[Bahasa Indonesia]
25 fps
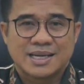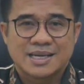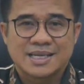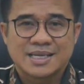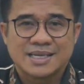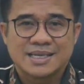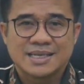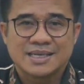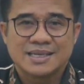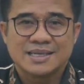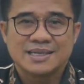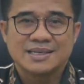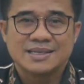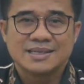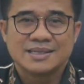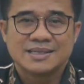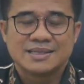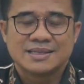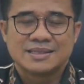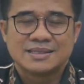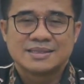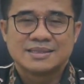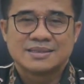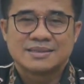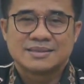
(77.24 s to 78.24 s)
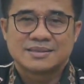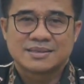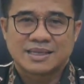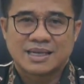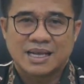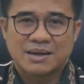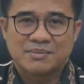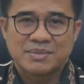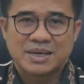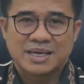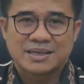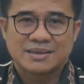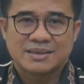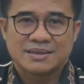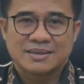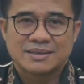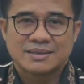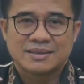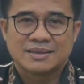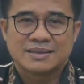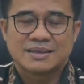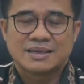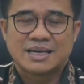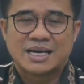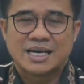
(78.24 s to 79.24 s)
Sekali lagi,
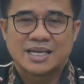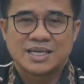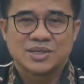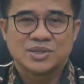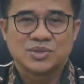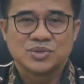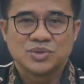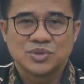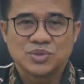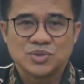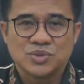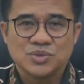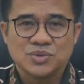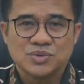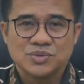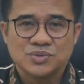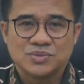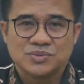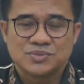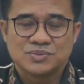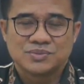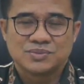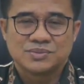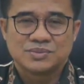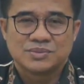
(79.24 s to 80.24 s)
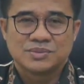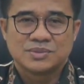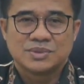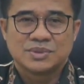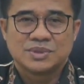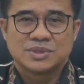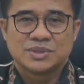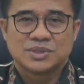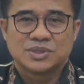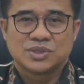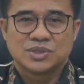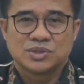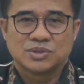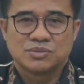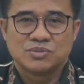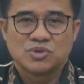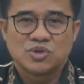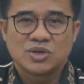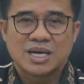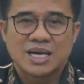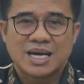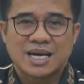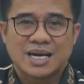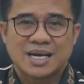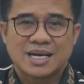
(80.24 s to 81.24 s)
selamat Hari Guru.
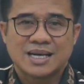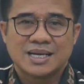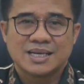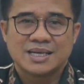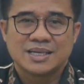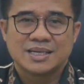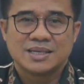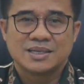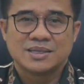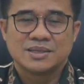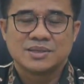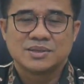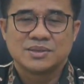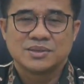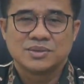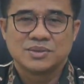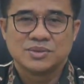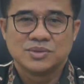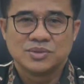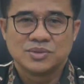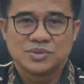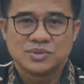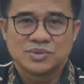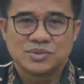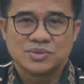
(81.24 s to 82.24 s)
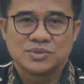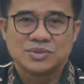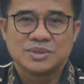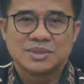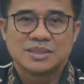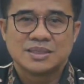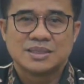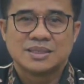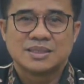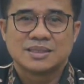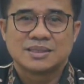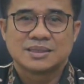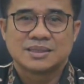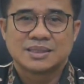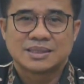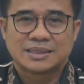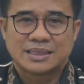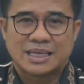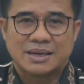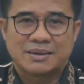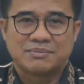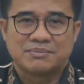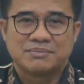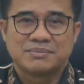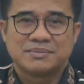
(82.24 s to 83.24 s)
Semoga guru
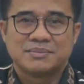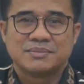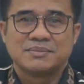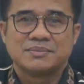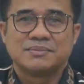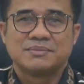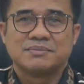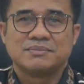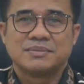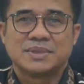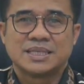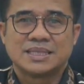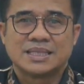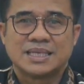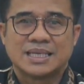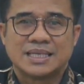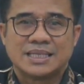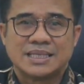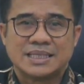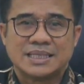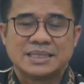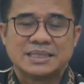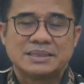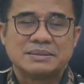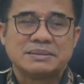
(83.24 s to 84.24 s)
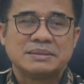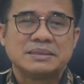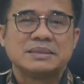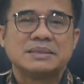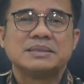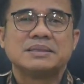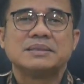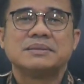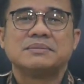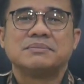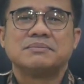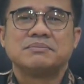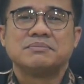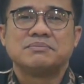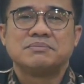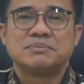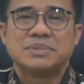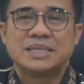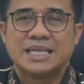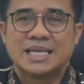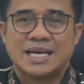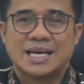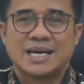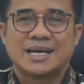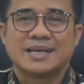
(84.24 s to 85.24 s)
tetap menjadi
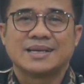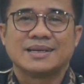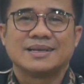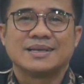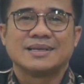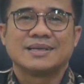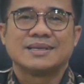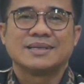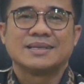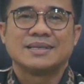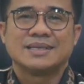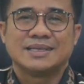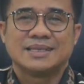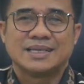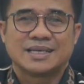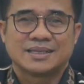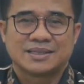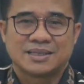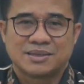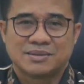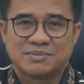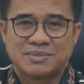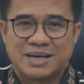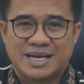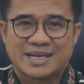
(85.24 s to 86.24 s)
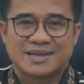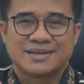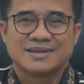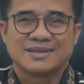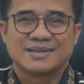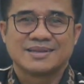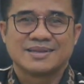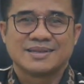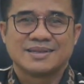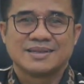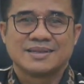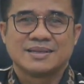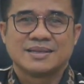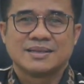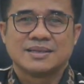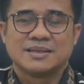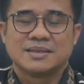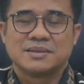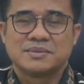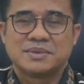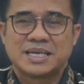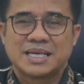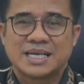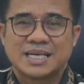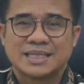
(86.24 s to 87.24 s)
pilihan yang terbaik.
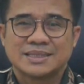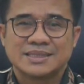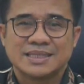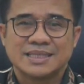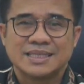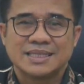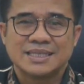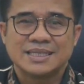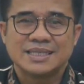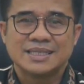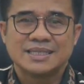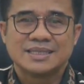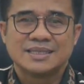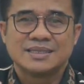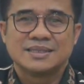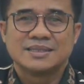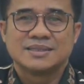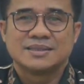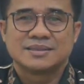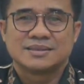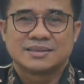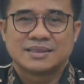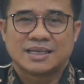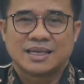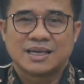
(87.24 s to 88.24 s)
Terima kasih.